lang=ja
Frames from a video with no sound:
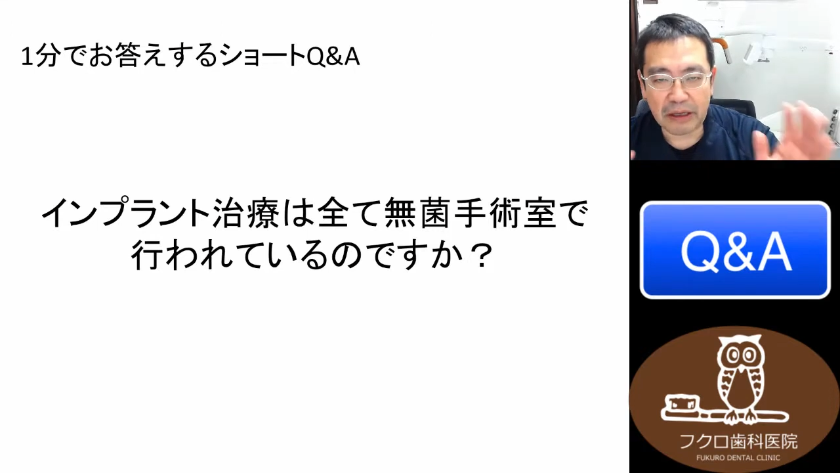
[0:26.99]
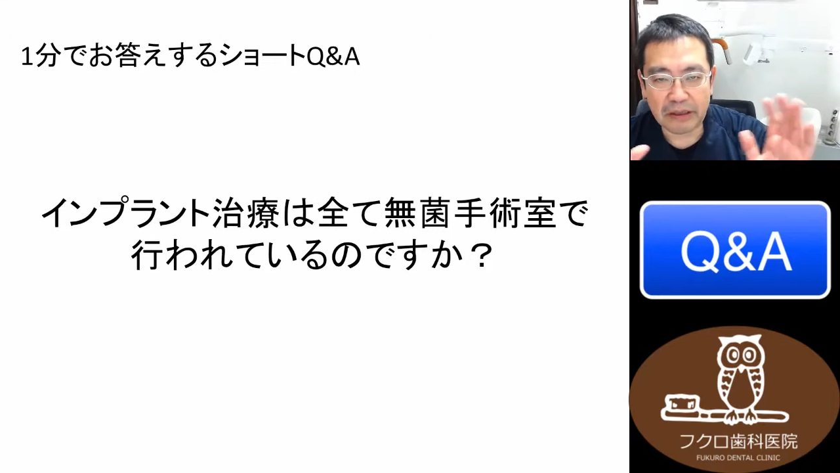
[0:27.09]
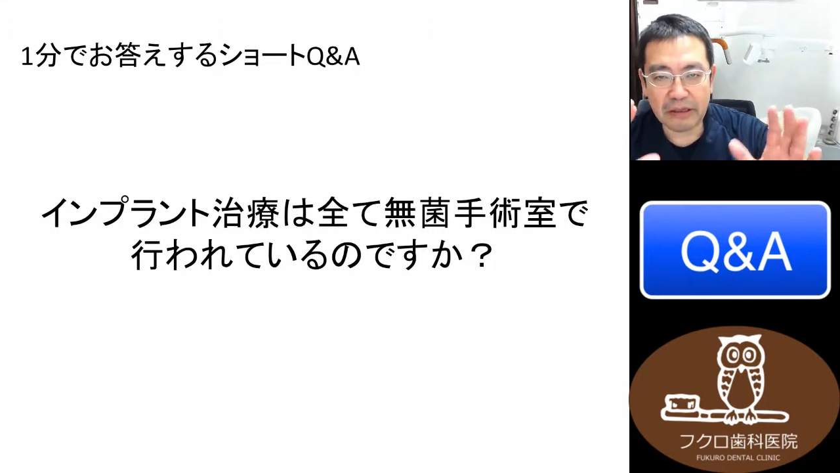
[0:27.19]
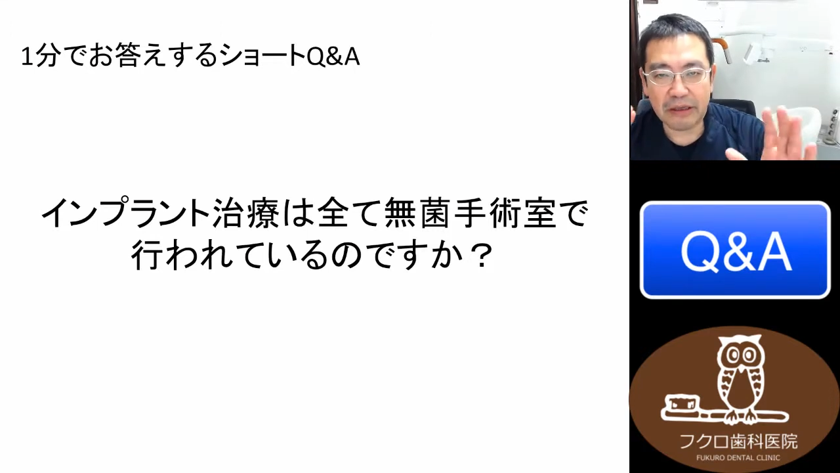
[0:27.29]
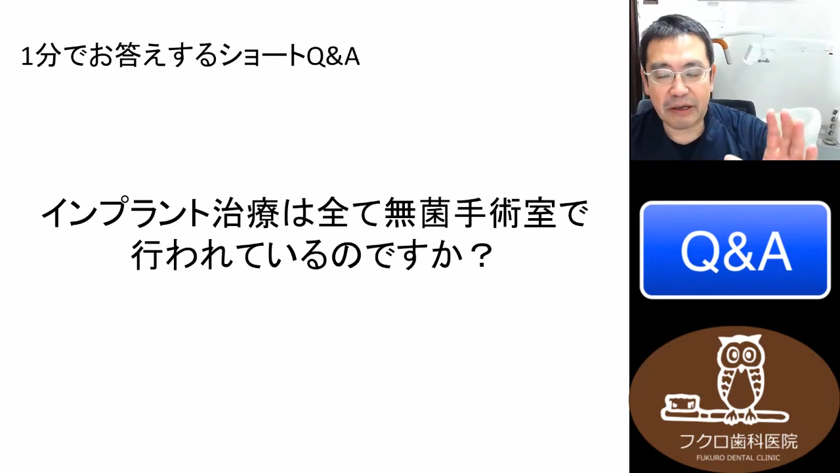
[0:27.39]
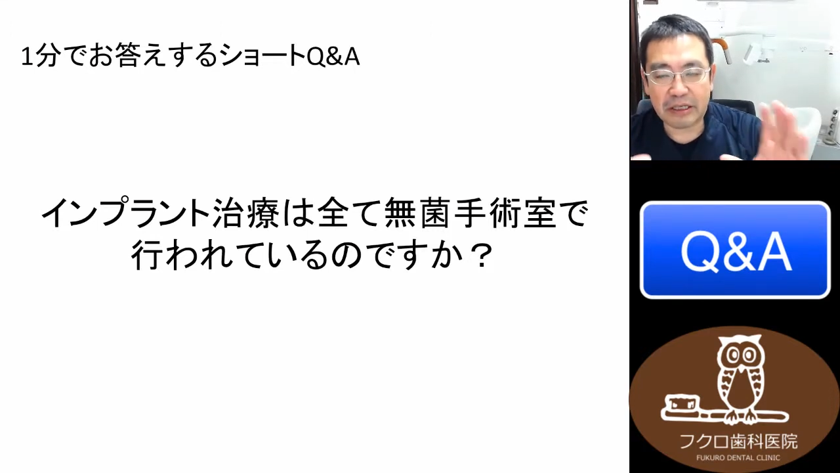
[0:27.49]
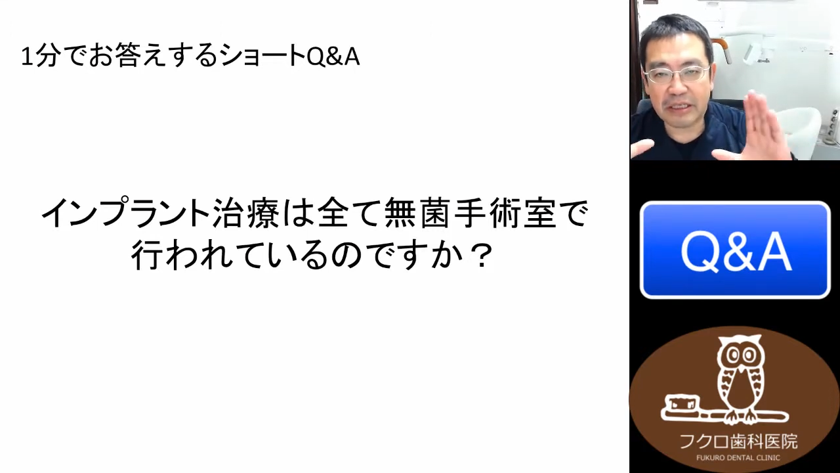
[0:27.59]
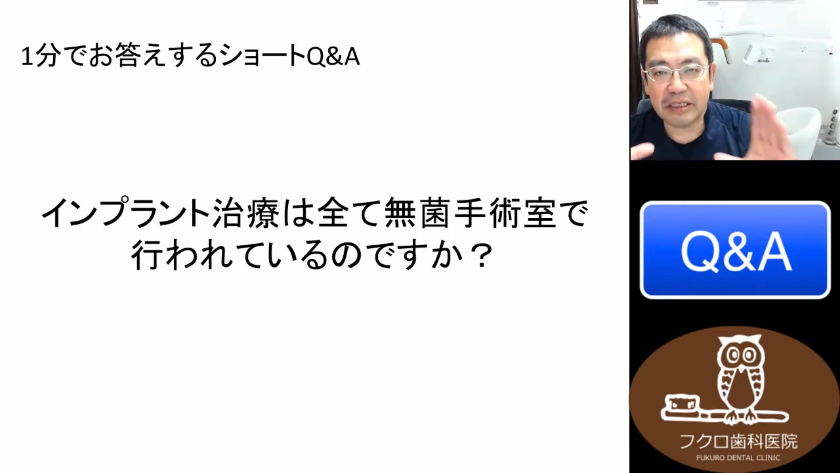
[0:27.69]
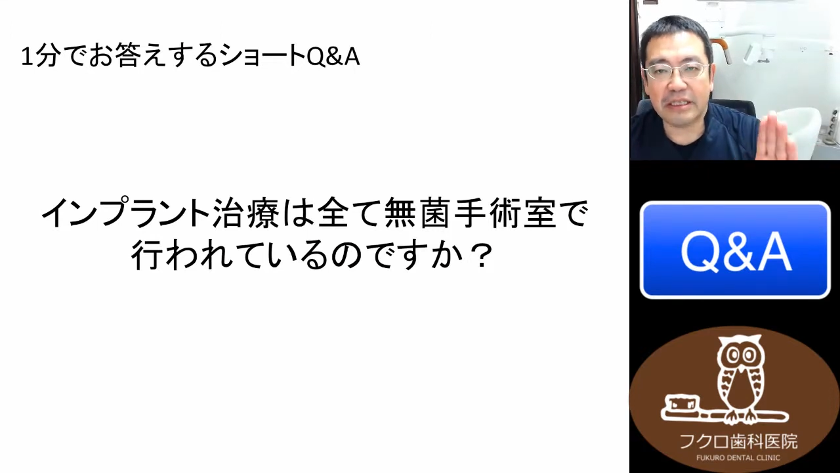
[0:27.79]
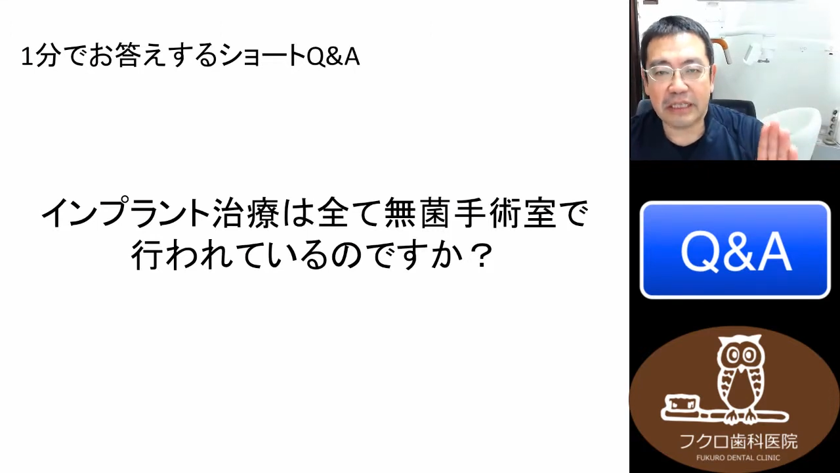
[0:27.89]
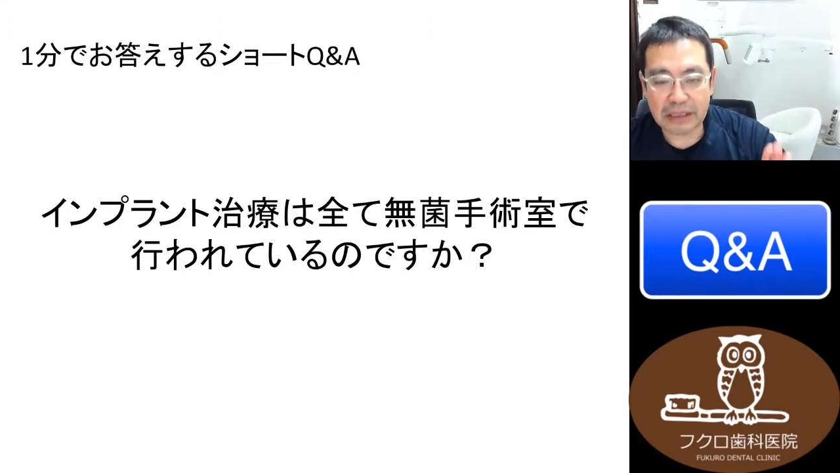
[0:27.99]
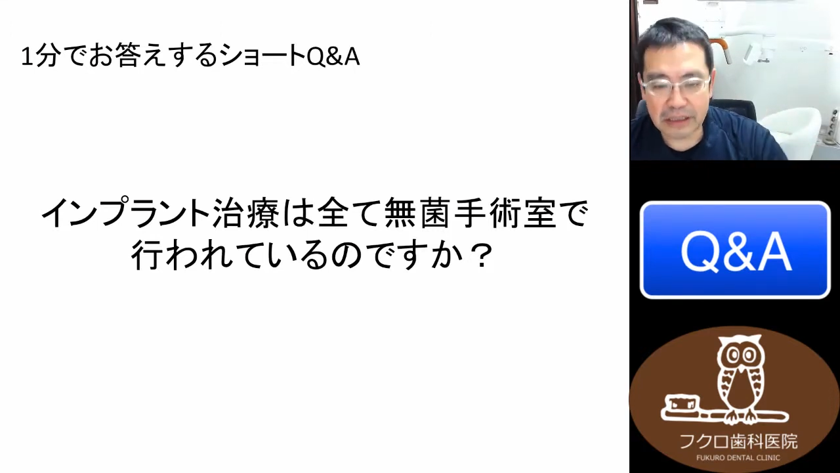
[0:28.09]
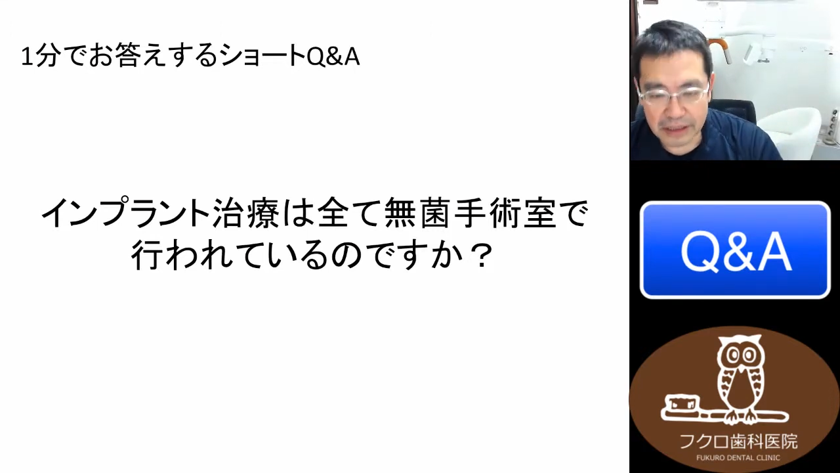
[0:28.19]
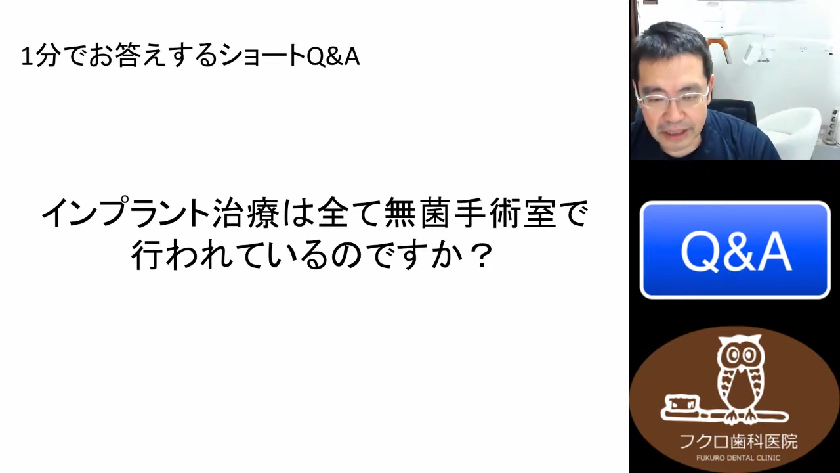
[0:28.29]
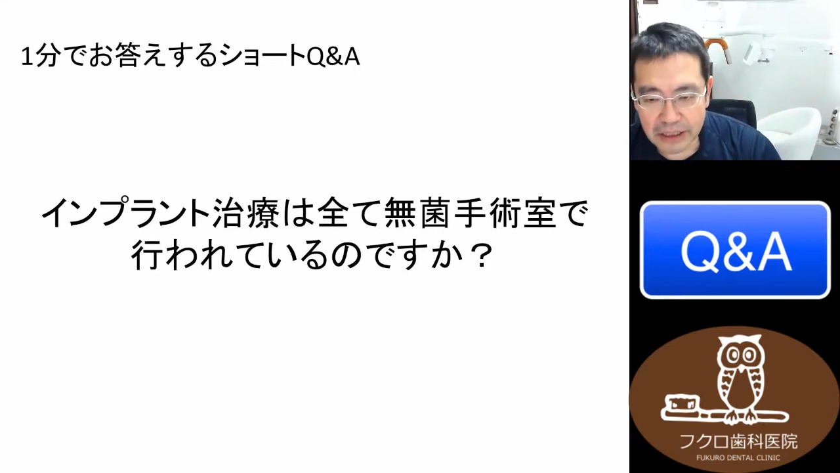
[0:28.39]
簡単に言えば手術だけ
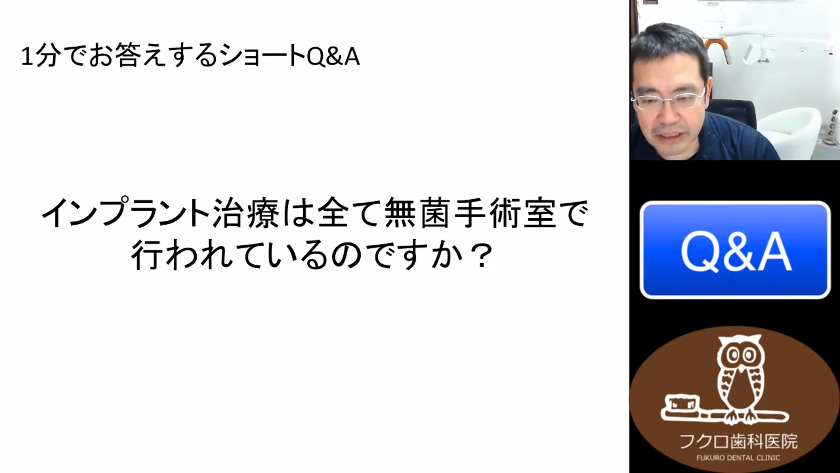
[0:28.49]
ですね。